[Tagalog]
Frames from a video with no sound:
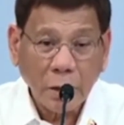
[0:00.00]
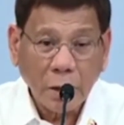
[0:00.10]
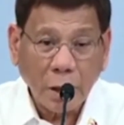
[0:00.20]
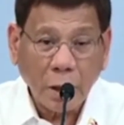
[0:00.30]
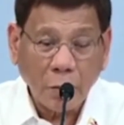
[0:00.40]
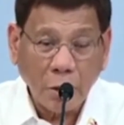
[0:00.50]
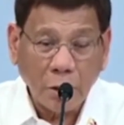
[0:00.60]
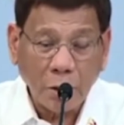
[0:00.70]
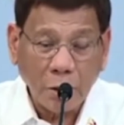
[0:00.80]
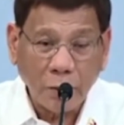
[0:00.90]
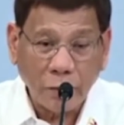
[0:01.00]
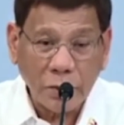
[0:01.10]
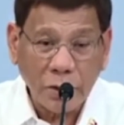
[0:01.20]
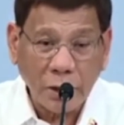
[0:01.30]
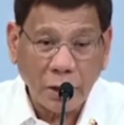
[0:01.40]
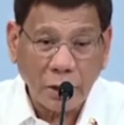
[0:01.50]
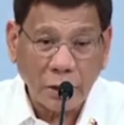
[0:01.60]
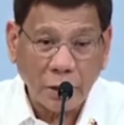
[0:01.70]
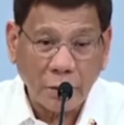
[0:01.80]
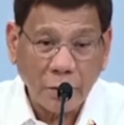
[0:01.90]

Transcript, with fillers: I will investigate them.